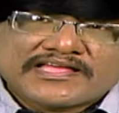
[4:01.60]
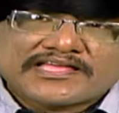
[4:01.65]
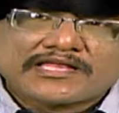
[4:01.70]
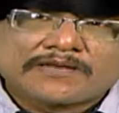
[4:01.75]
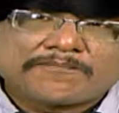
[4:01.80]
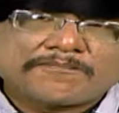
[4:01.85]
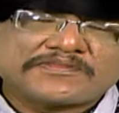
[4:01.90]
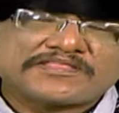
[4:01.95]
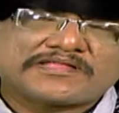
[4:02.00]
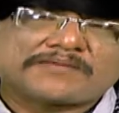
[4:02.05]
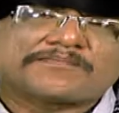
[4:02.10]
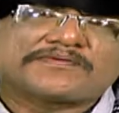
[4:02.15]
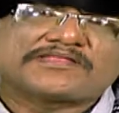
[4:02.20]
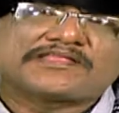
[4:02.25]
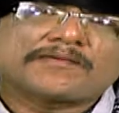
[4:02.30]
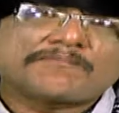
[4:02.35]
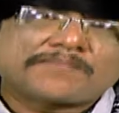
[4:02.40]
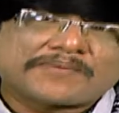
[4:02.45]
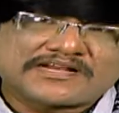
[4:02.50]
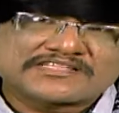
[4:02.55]

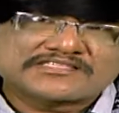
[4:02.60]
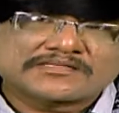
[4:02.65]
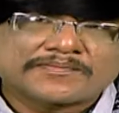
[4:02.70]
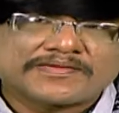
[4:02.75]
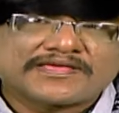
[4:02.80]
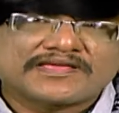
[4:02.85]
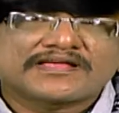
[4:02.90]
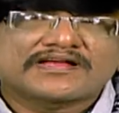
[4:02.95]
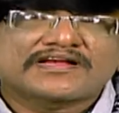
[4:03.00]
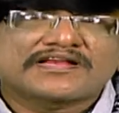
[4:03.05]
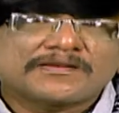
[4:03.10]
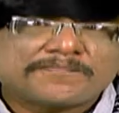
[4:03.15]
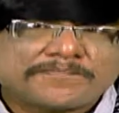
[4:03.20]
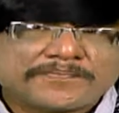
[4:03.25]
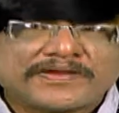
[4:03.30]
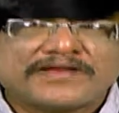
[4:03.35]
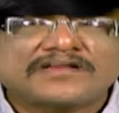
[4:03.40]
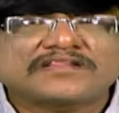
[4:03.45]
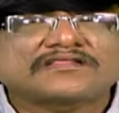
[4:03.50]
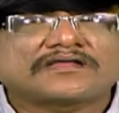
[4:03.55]
இருப்பதென்பதே பல சமயங்களில்
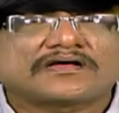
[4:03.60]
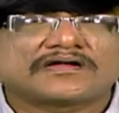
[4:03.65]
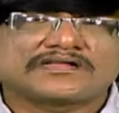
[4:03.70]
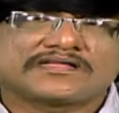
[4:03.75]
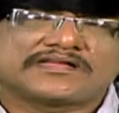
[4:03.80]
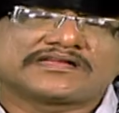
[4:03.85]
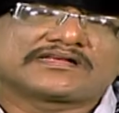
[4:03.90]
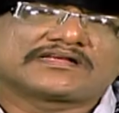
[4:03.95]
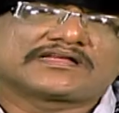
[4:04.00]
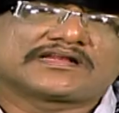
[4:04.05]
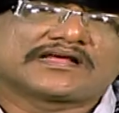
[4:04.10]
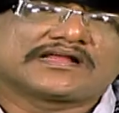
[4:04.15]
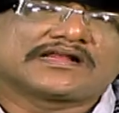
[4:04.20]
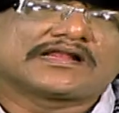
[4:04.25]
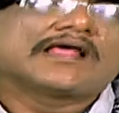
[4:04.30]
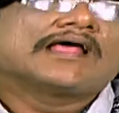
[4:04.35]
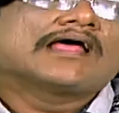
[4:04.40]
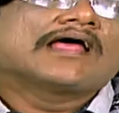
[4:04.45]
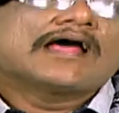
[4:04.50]
பெண் தான் இருக்கிறாள்